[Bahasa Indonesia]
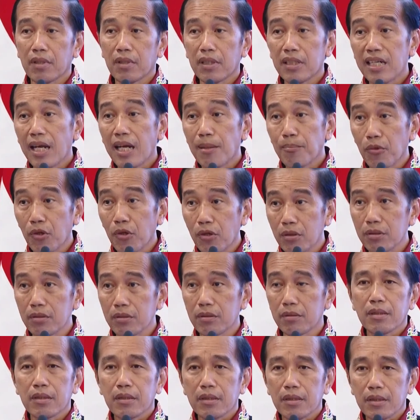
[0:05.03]
Rampung,
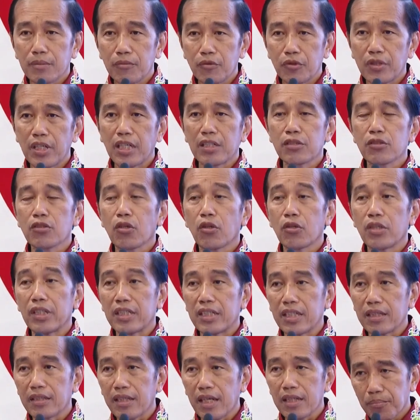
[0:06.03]
kemudian
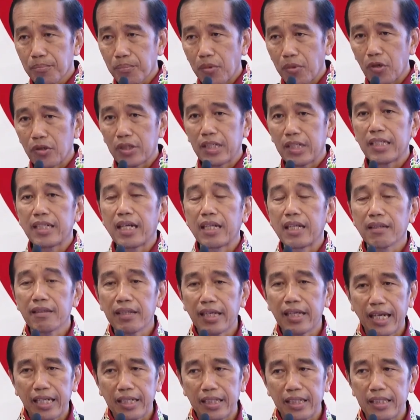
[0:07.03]
soliditas Polri dan
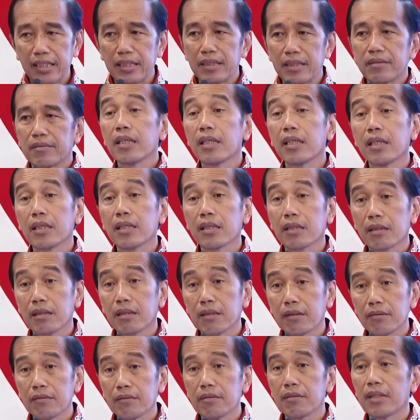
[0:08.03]
TNI.
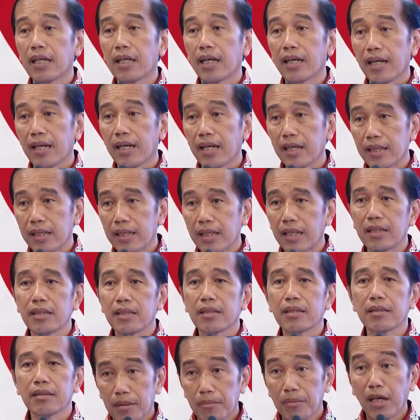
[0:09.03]
Itu yang
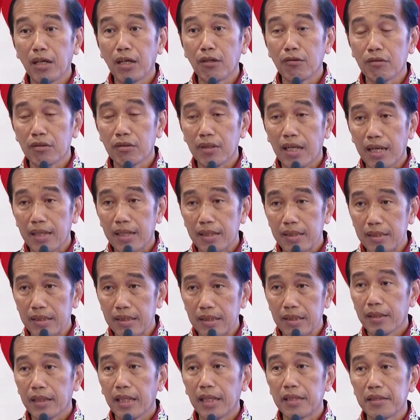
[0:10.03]
akan mengurangi
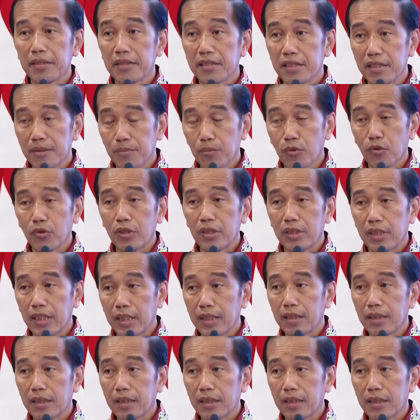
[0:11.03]
tensi politik.